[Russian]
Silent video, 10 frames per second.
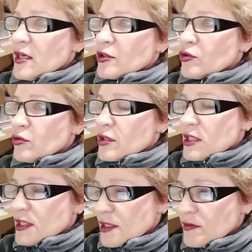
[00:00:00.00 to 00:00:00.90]
но
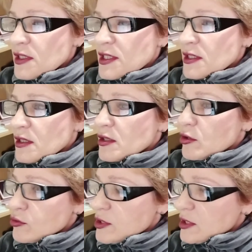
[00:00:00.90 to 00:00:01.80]
не травите
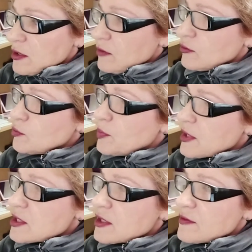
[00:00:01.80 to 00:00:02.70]
людей. Вот
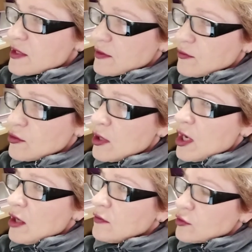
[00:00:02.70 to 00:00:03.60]
прежде всего
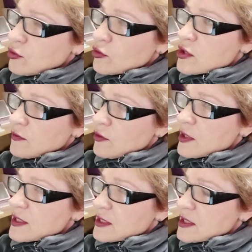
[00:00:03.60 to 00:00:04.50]
вот то, чего
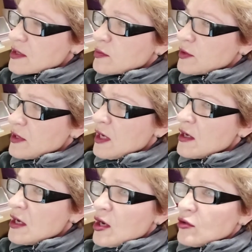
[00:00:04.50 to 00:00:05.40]
хотелось бы.
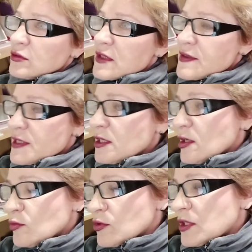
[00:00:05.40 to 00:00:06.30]
Да, у нас все,
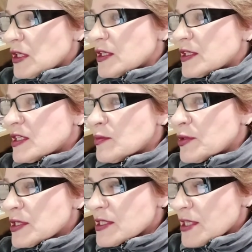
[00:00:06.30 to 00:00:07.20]
кому не лень.
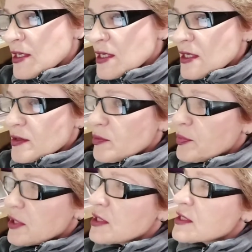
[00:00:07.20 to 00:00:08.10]
Днепросталь,
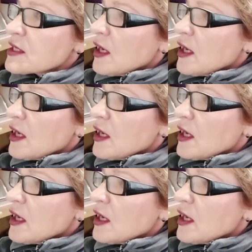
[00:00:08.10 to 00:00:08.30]
пресс